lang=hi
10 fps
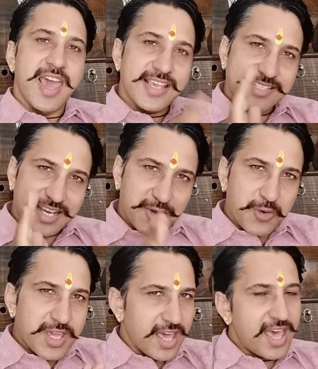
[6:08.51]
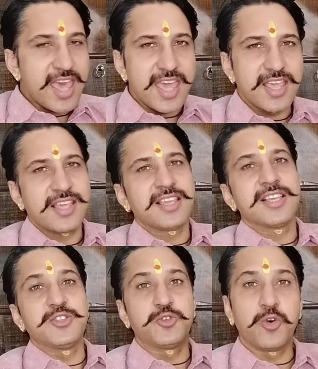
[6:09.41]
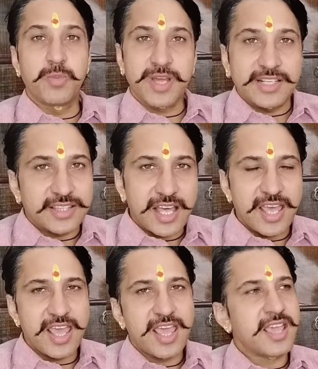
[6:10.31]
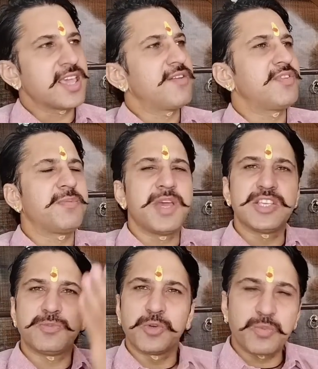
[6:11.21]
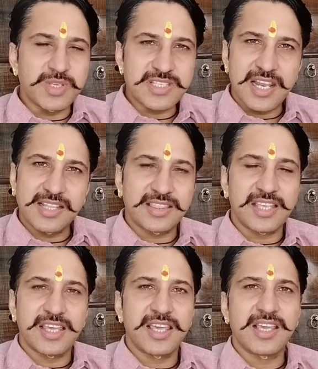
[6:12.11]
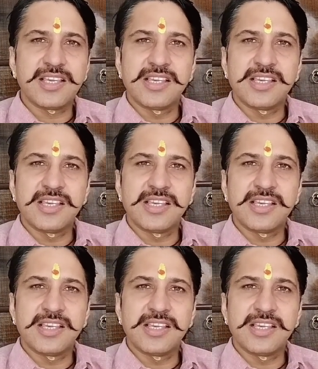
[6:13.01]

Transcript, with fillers: ऐसा कोई है या जॉब करता है या फिर फेसबुक भी चलाते हैं